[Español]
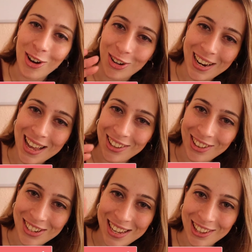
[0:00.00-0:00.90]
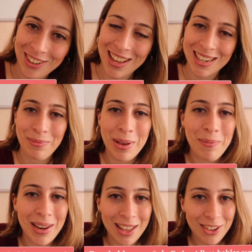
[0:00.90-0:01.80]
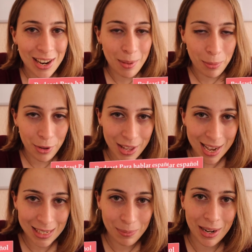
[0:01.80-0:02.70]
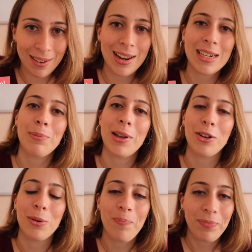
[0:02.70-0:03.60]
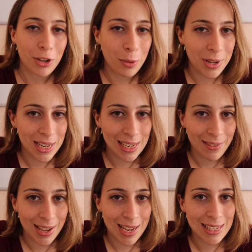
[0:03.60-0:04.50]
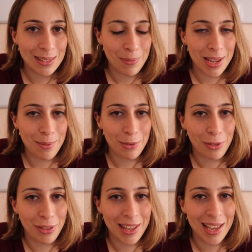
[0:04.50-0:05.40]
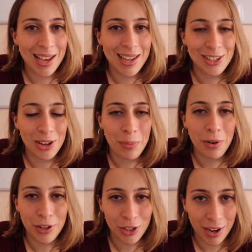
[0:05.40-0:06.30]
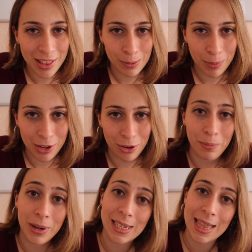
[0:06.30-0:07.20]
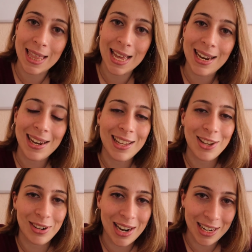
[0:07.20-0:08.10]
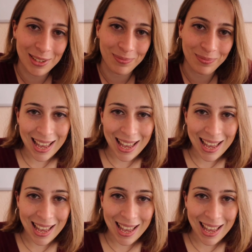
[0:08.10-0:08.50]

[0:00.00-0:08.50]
Hola a todos y a todas, bienvenidos al podcast para hablar español. Como ya sabéis, me llamo Lucía y soy profesora de español, presencial y online.